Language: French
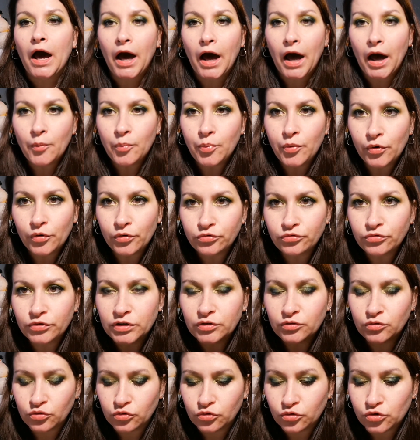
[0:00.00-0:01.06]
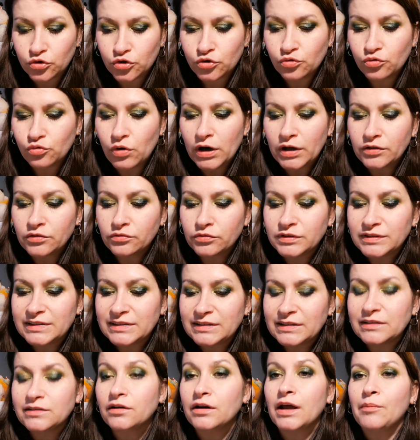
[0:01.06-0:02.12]
un produit de notre choix. Donc,
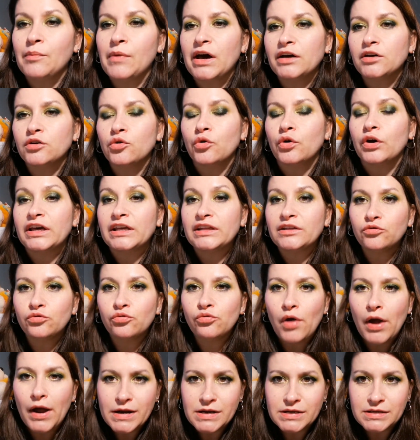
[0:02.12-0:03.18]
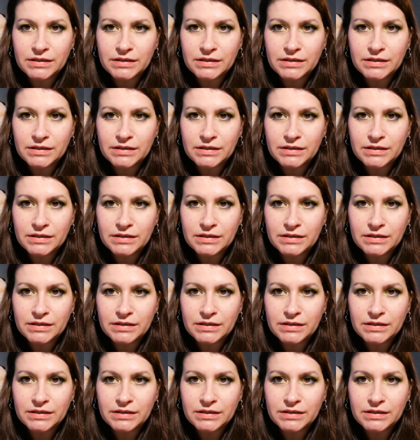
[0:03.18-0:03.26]
c'était dans la marque Rituals.